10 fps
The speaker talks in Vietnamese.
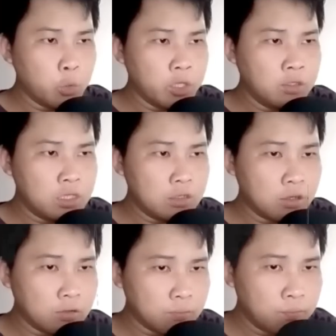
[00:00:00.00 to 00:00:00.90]
Huyễn Diệt
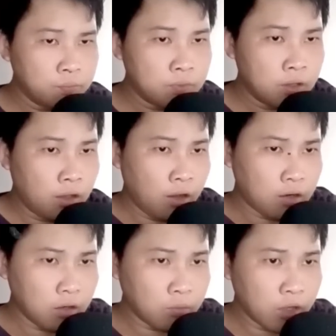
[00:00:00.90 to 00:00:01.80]
Trận.
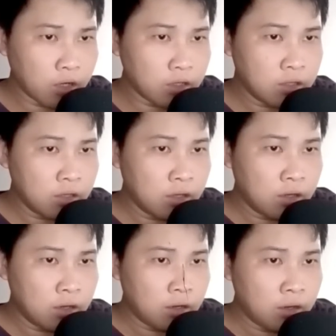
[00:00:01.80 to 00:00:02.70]
Đồng thời,
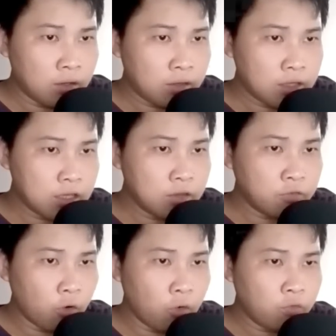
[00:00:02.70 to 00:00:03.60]
tay kia
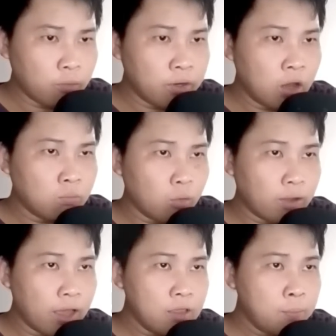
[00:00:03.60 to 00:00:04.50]
vỗ vào bên hông một
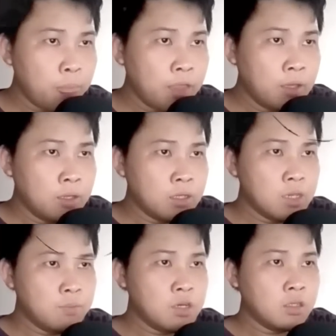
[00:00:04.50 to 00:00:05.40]
cái,
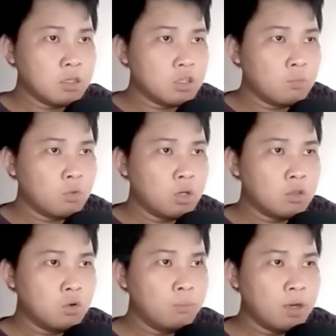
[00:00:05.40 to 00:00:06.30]
kim cương từ trong túi linh
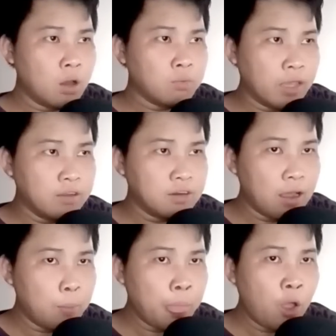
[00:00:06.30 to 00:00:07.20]
thú bên hông nhảy
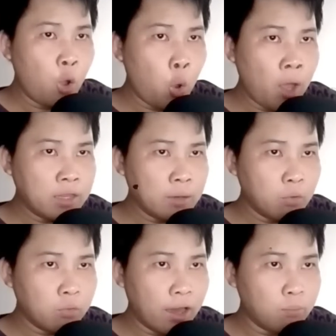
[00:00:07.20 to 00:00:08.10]
ra, hóa thành
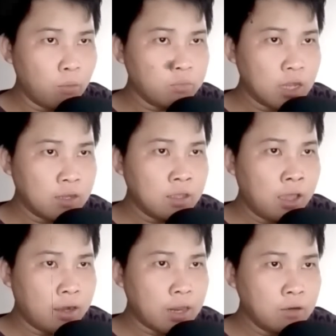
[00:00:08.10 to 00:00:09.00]
một đạo bóng trắng
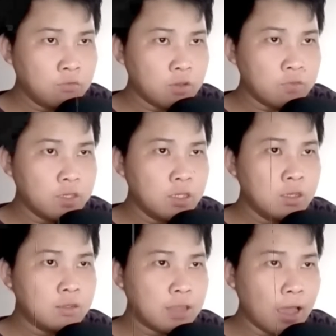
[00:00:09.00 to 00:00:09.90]
đánh về phía
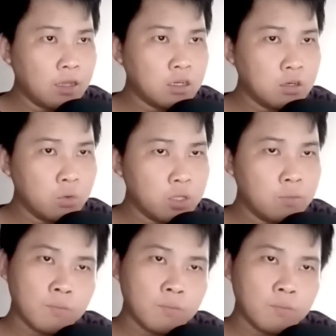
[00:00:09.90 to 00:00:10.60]
Tả Kinh Huy.